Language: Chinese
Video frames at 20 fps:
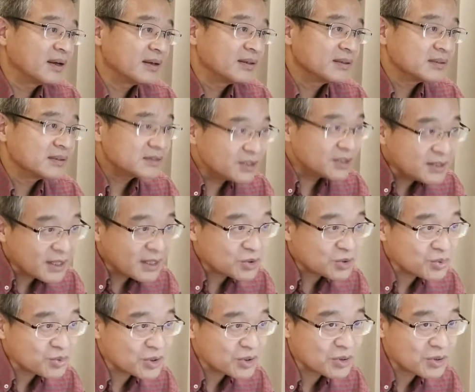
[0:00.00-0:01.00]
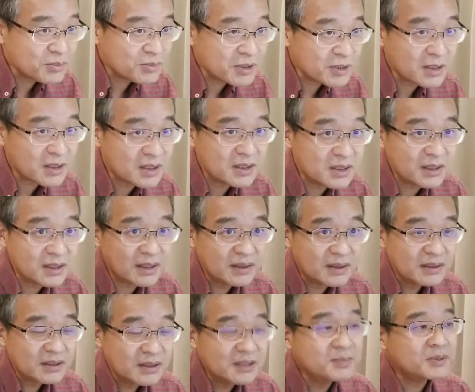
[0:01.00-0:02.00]
提前做什么设计呢？
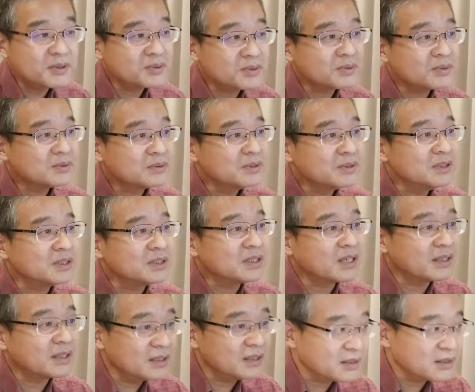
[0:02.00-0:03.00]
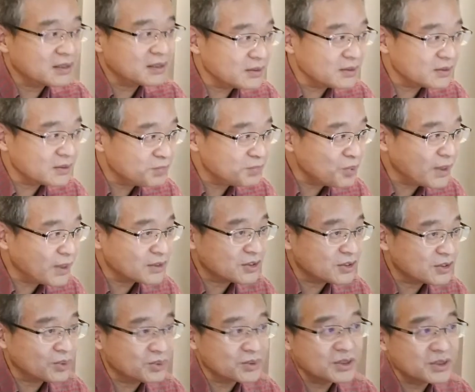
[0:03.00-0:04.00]
你比如你让一个人，不管是
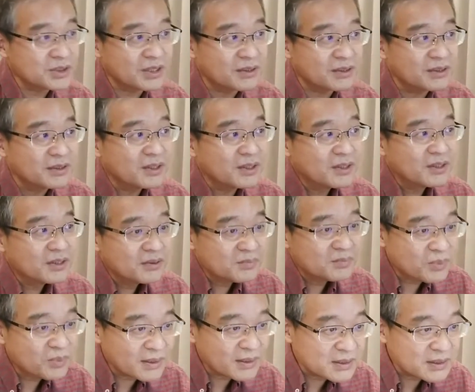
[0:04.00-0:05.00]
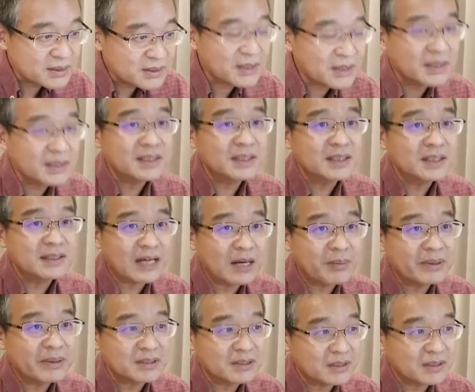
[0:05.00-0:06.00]
投资人，不管是任何一个，哪
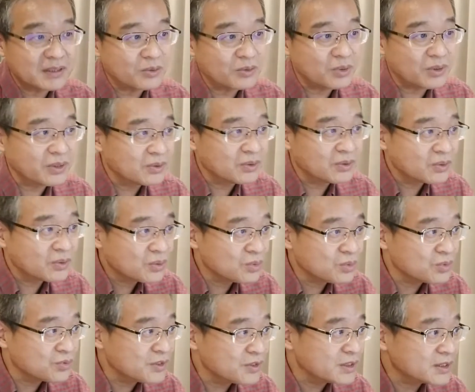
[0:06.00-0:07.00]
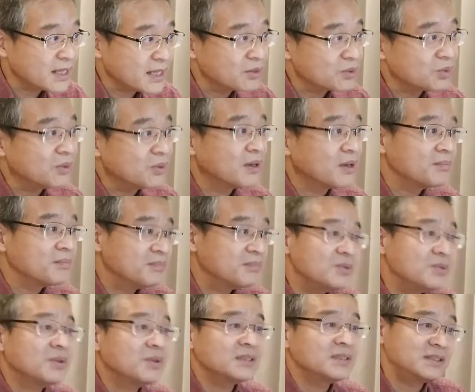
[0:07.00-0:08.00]
怕是合伙人，股份占多了没
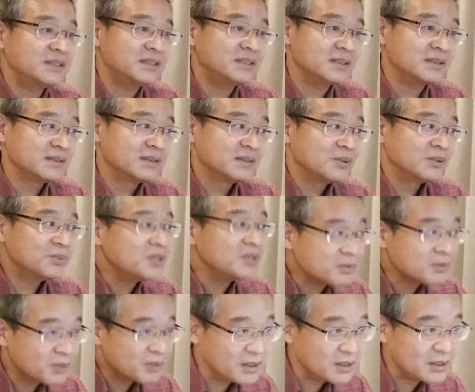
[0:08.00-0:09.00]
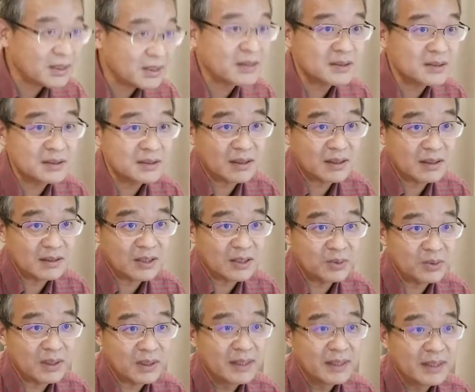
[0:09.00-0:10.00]
关系。为什么你当时让他占
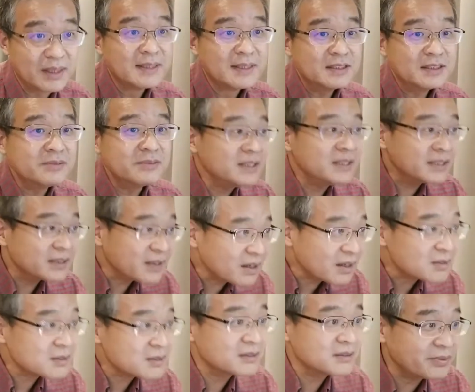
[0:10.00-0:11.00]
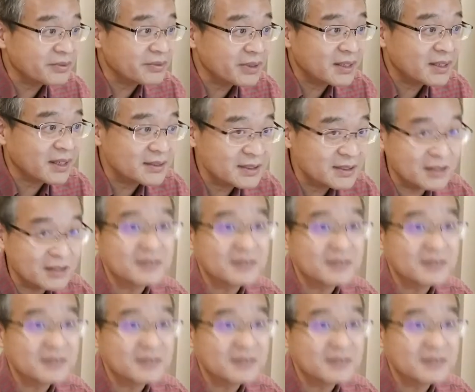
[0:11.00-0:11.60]
多了？因为你当时认为他行。